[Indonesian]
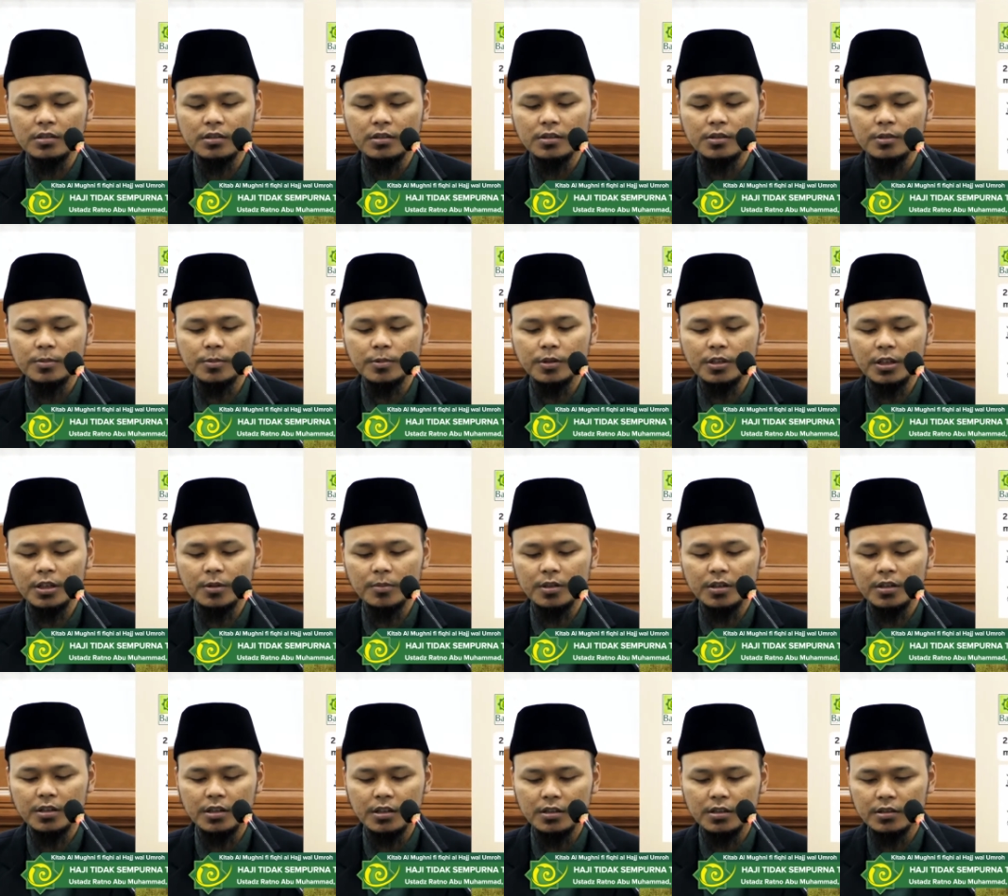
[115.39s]

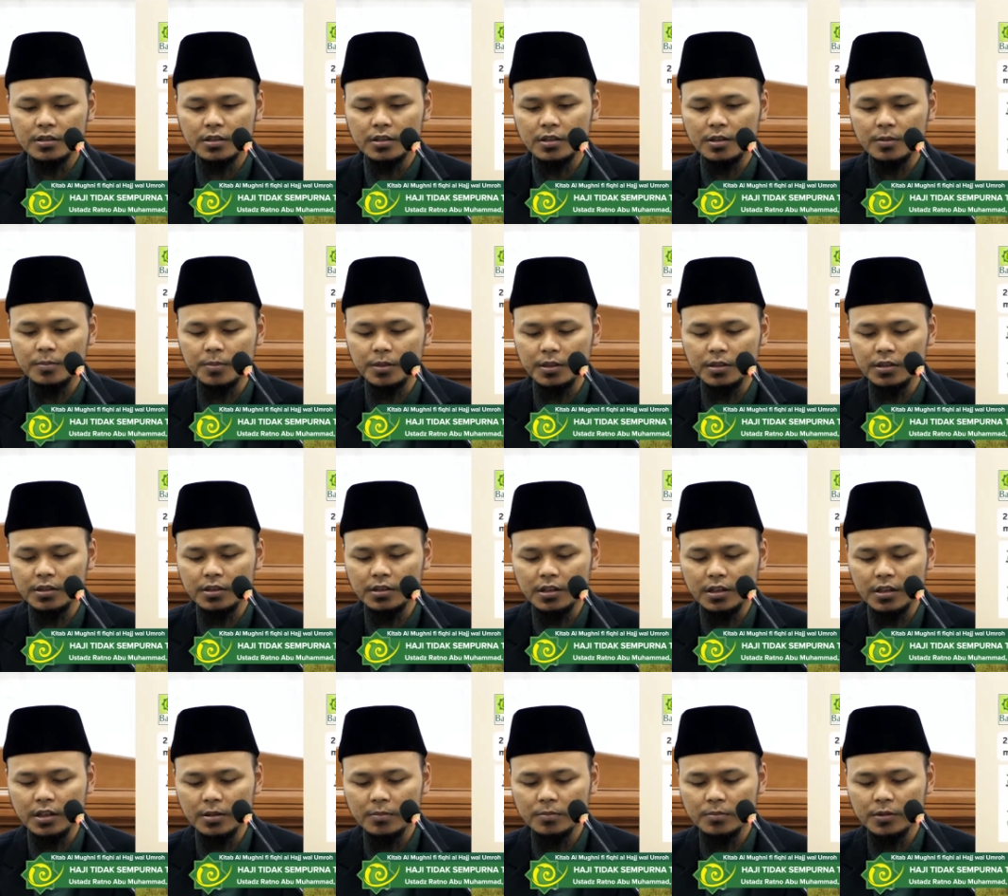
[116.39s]
sebagaimana terdapat di
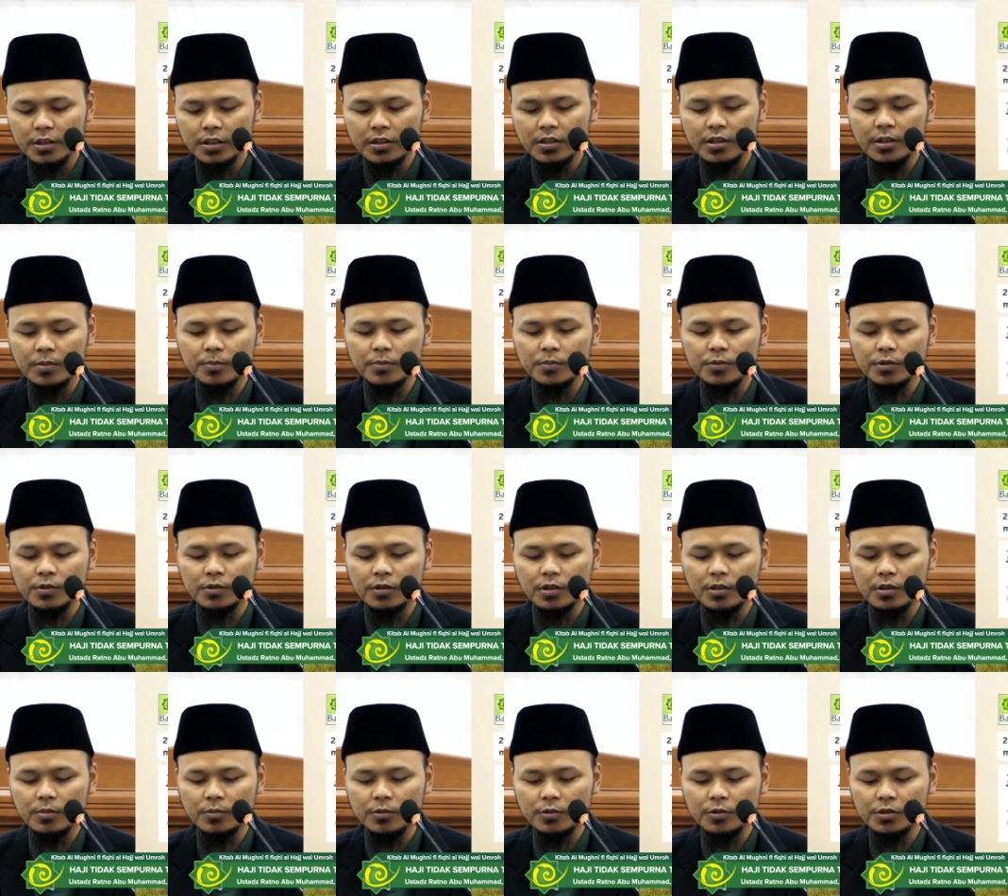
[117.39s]
dalam kitab
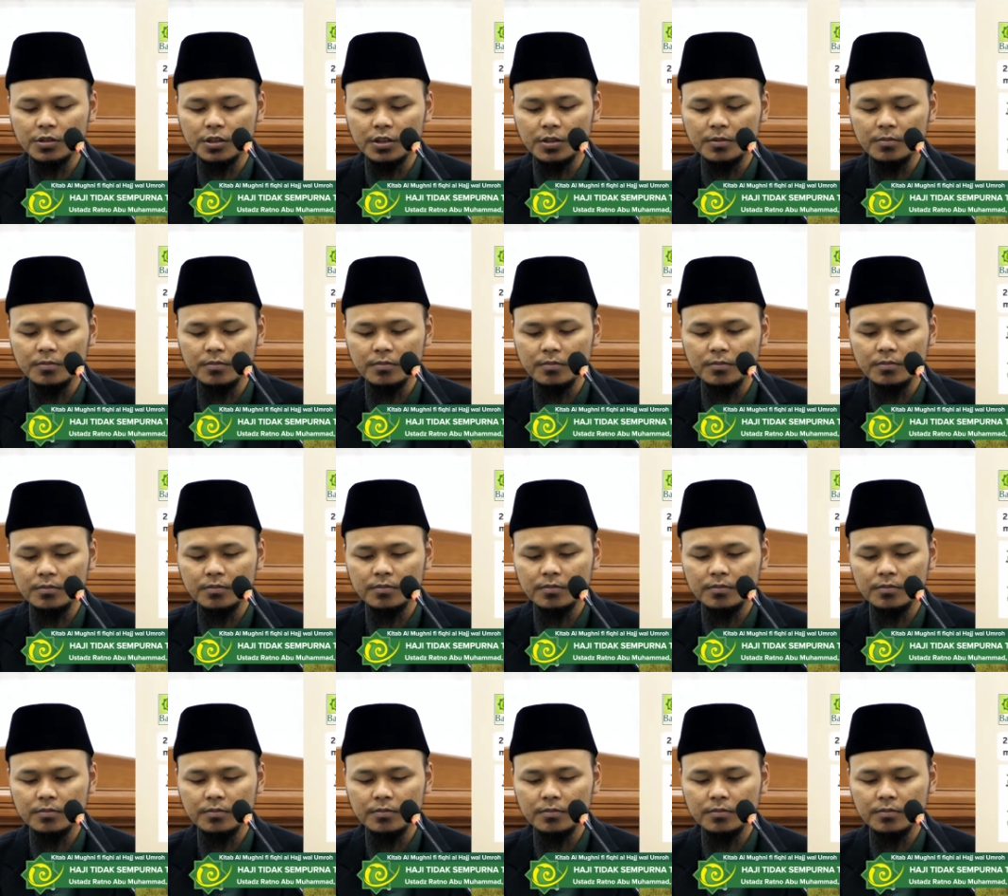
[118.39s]
Sahih Muslim